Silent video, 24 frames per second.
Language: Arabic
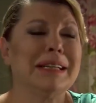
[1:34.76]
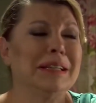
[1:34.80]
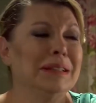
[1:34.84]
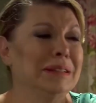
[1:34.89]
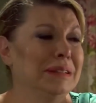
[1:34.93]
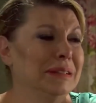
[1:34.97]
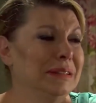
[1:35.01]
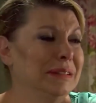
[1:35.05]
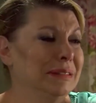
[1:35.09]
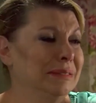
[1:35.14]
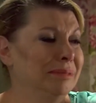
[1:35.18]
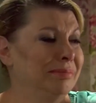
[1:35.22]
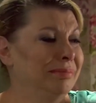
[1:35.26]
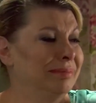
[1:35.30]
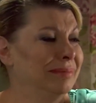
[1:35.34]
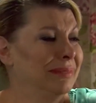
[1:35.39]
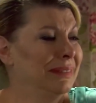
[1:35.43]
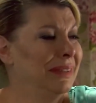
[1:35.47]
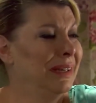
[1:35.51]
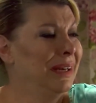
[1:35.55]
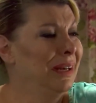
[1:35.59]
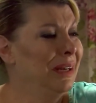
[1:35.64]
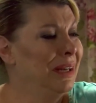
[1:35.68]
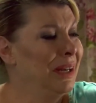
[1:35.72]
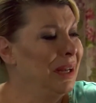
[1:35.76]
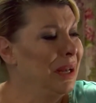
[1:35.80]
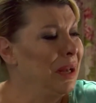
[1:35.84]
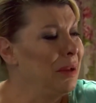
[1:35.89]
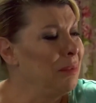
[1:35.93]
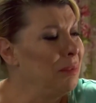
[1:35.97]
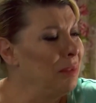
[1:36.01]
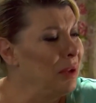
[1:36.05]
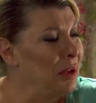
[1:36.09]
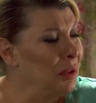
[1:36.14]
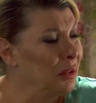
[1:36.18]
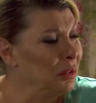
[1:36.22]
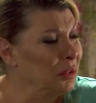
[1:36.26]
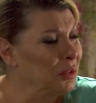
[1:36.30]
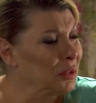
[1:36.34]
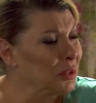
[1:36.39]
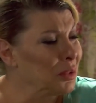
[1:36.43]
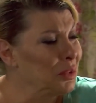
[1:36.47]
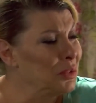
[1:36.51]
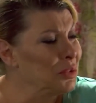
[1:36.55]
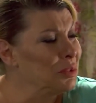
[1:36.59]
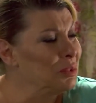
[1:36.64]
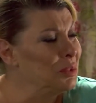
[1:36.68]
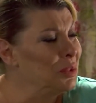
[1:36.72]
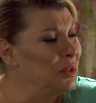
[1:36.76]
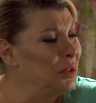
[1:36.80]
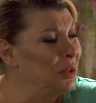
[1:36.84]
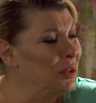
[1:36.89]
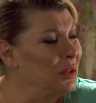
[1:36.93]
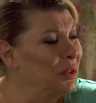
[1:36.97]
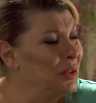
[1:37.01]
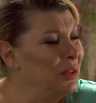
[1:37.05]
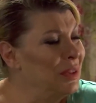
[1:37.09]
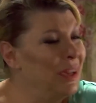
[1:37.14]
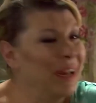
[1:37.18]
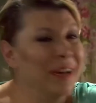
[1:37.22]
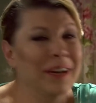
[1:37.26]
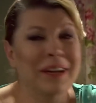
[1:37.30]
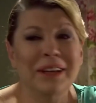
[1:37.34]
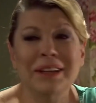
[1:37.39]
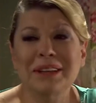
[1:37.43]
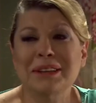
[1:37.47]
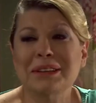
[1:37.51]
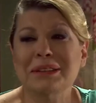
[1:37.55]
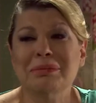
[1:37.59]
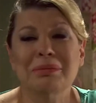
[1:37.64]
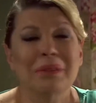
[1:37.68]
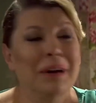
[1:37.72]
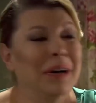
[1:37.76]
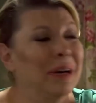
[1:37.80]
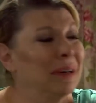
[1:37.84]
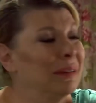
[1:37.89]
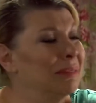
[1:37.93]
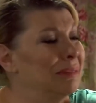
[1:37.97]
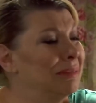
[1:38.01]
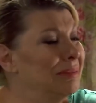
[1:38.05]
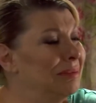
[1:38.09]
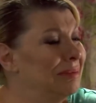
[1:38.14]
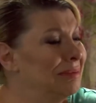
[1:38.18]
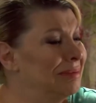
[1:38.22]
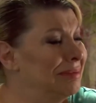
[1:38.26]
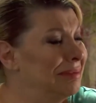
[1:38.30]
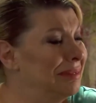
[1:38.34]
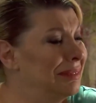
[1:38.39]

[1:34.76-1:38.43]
ما بتركها من اليوم ما رح اترك بنتي شو ما صار